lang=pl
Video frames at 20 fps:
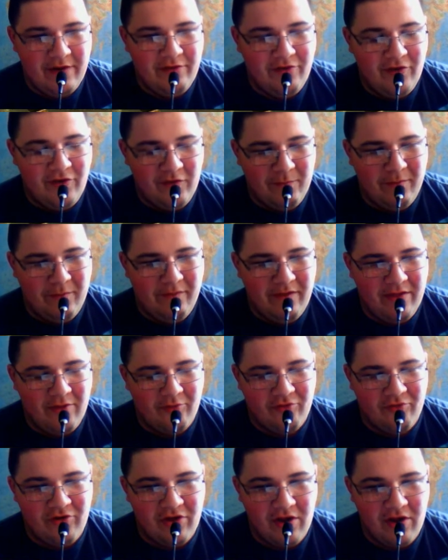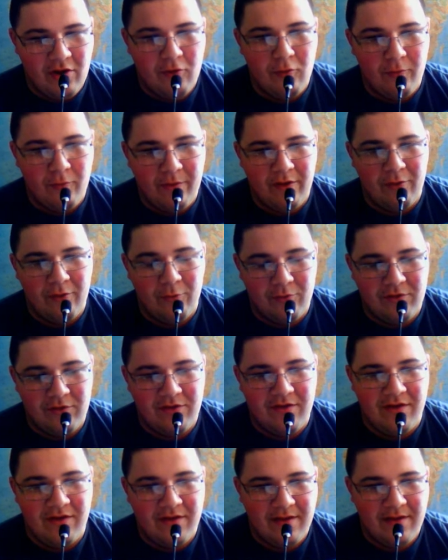nie odpowiedział, że nie lubię
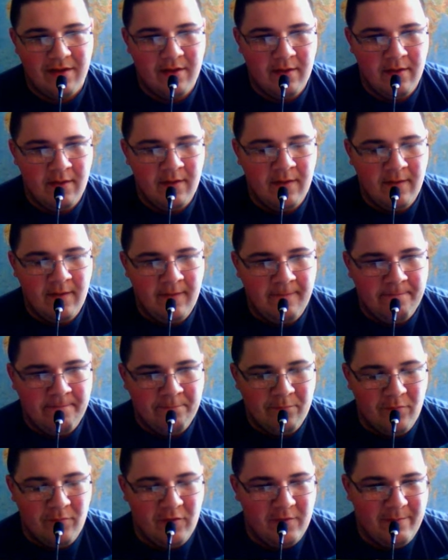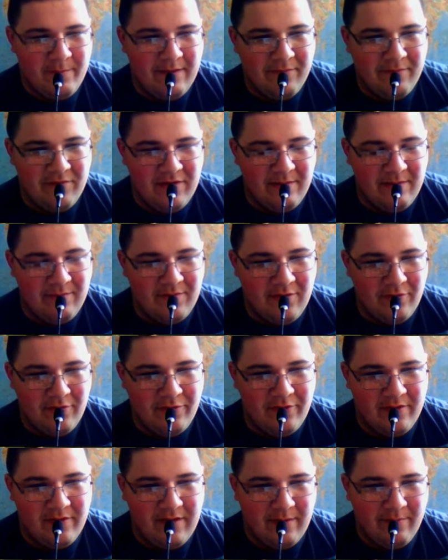Nutina, bo sprawdziłem co
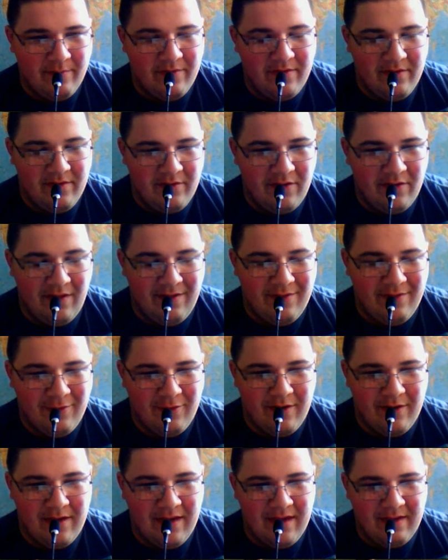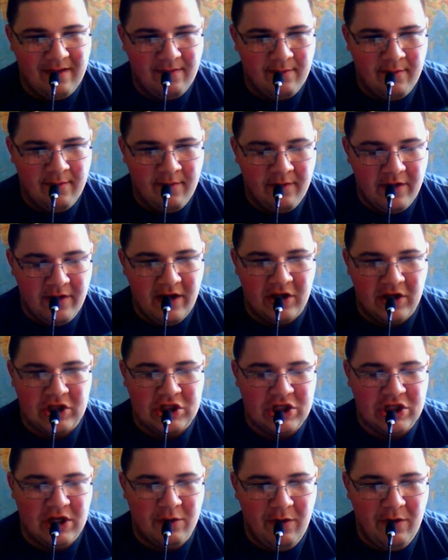to tam, co za strona jest i
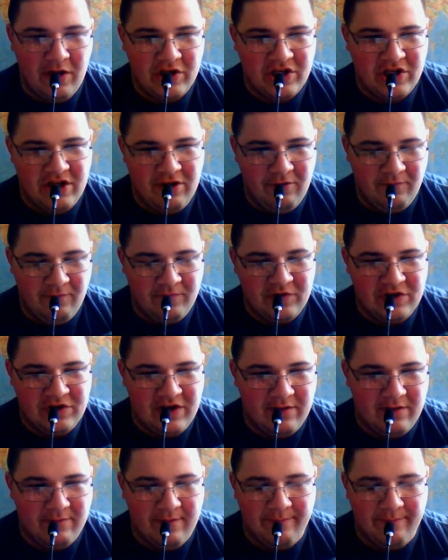aż żałuję, że na nią wszedłem.